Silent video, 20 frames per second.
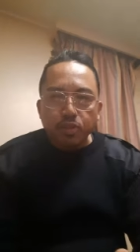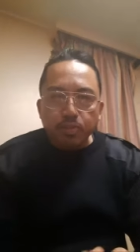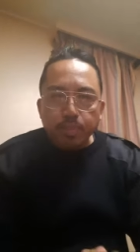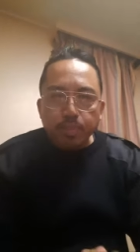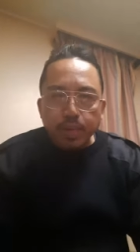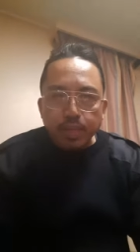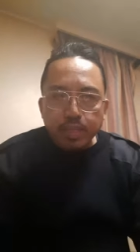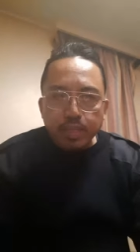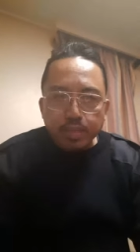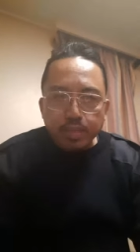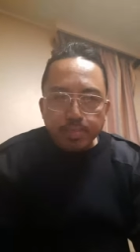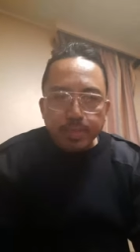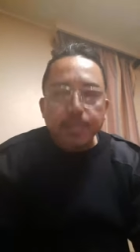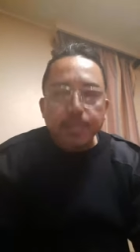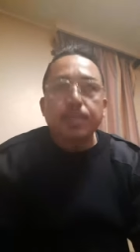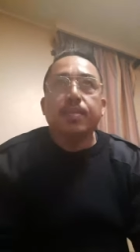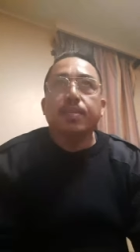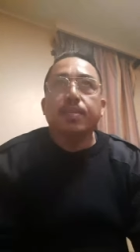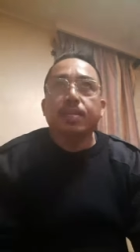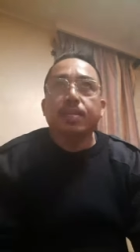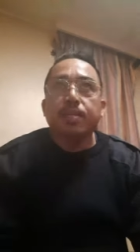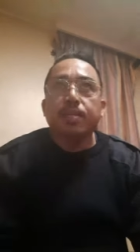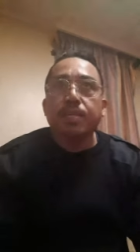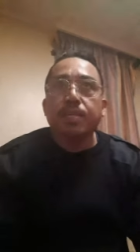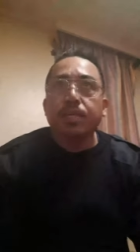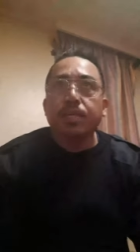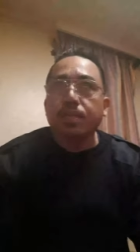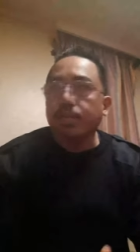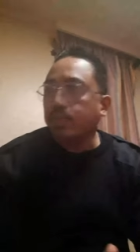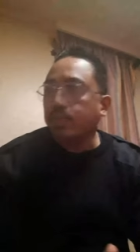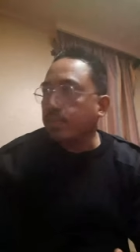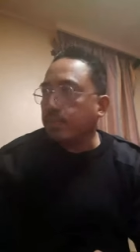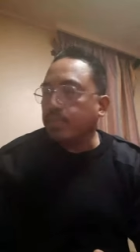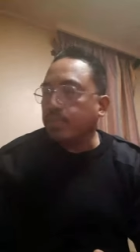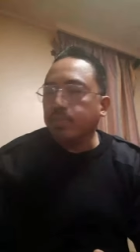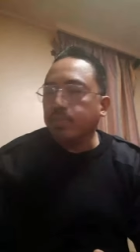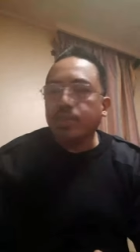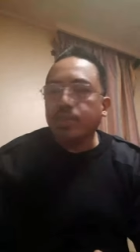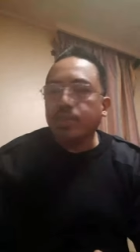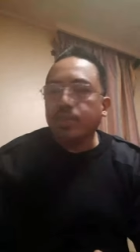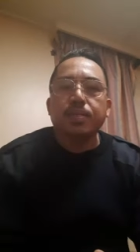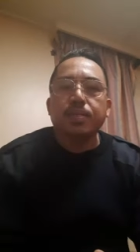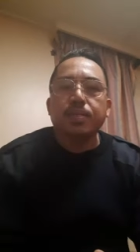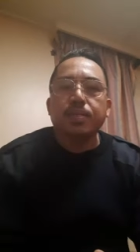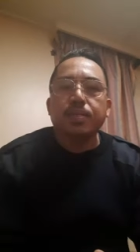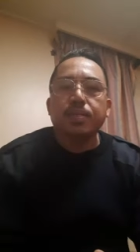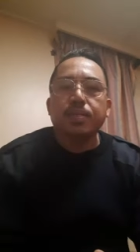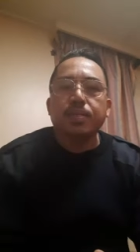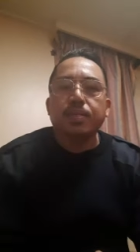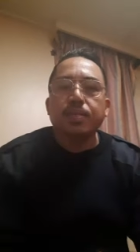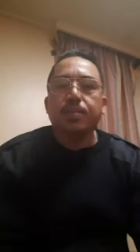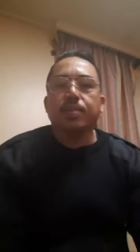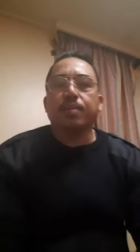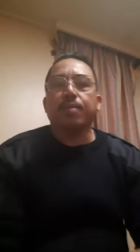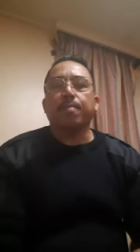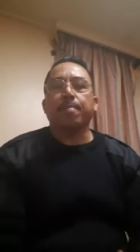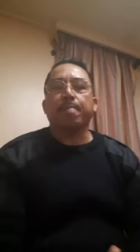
Shoutout pala sa mga mga